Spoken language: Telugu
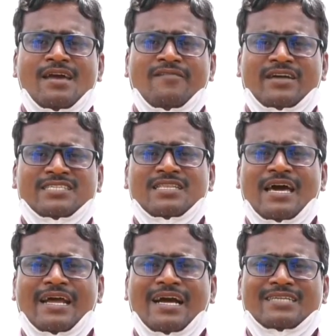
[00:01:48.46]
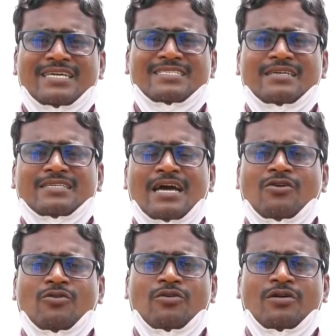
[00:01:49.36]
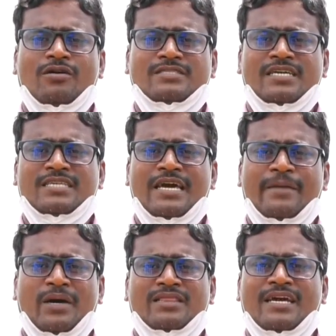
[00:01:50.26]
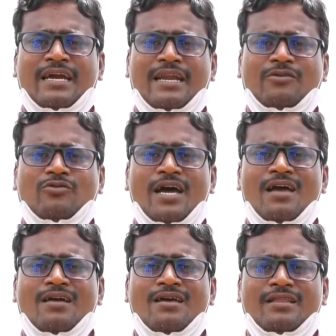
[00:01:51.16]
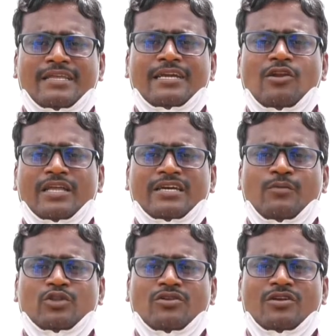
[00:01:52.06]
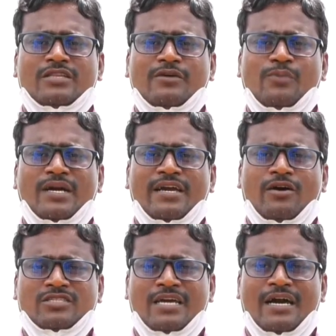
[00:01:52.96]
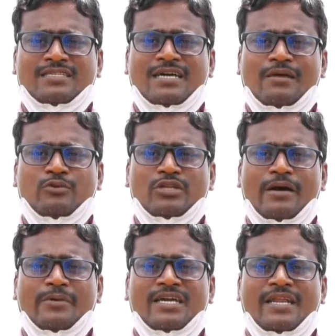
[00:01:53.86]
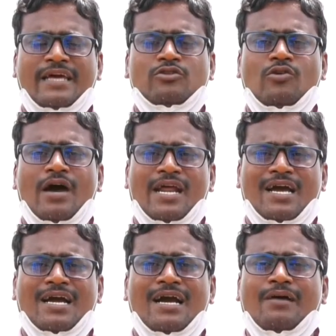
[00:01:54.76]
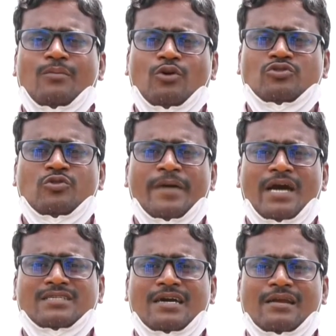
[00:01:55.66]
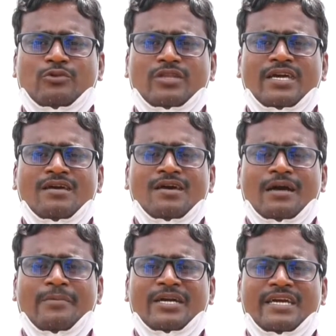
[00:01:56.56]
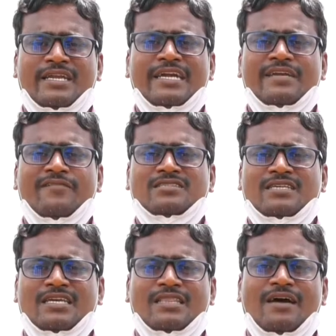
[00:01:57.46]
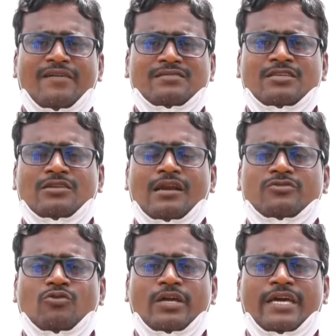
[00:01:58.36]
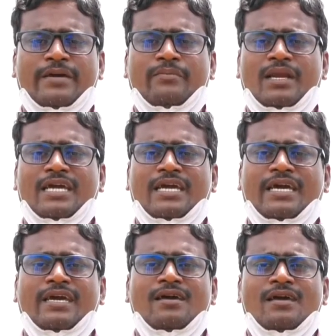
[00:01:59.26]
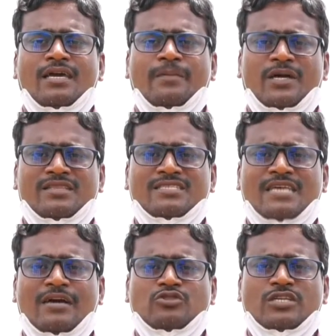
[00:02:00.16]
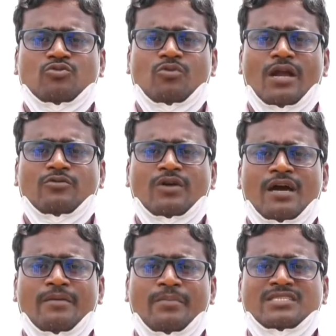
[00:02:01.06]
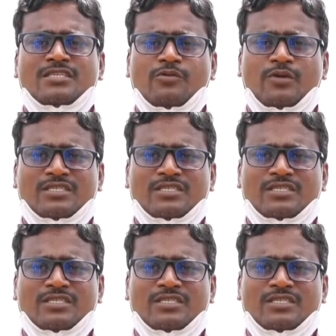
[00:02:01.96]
వర్షాధారంగా చేసే సాగు చేసే పత్తి కన్నా కూడా దీంట్లో అధిక మొత్తంలో దిగుబడి వచ్చే ఆస్కారం ఉంది కాబట్టి రైతులు ఆ రకంగా మొగ్గు చూపే ఆస్కారం ఉంది కాబట్టి నీటి వసతి కింద వరుసతలతో మనకి ఈ పత్తిని సాగు చేసుకున్నా కూడా మంచి దిగుబడి